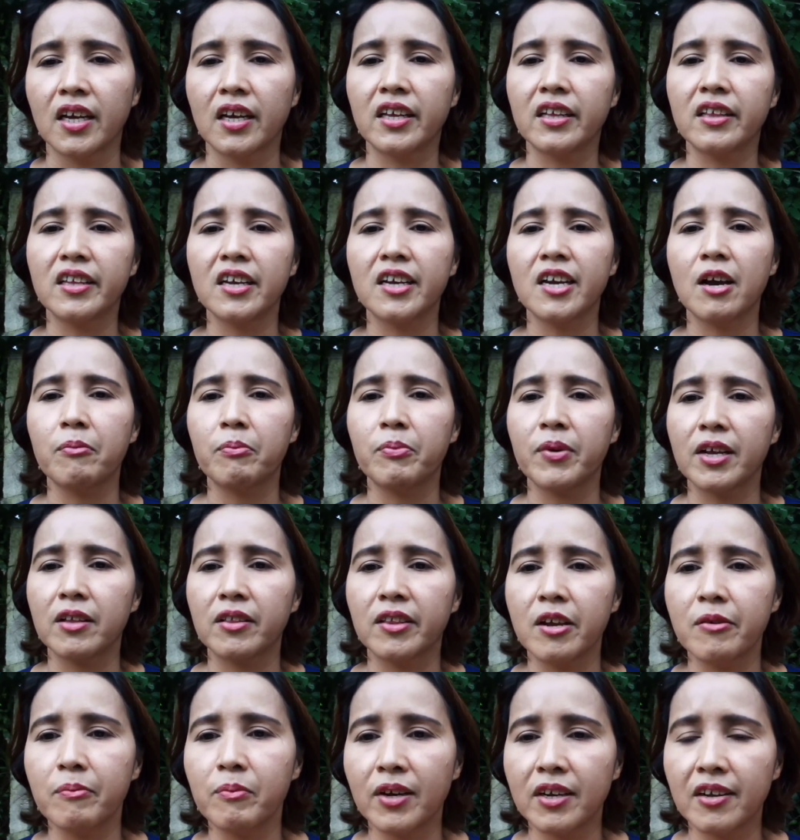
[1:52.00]
Hindi ka
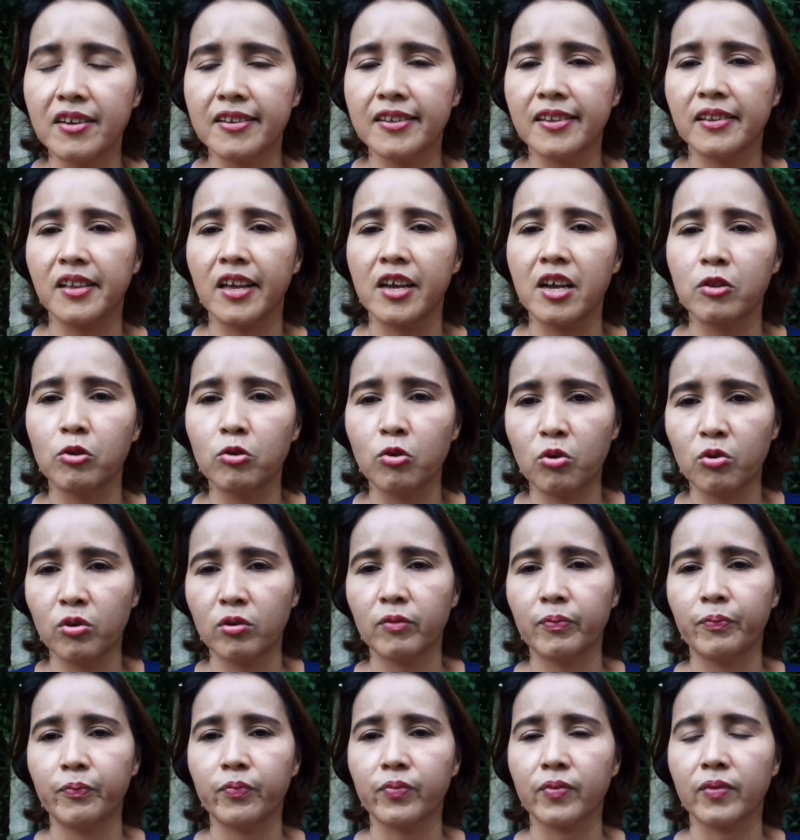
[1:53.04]
pwede mag-stay doon.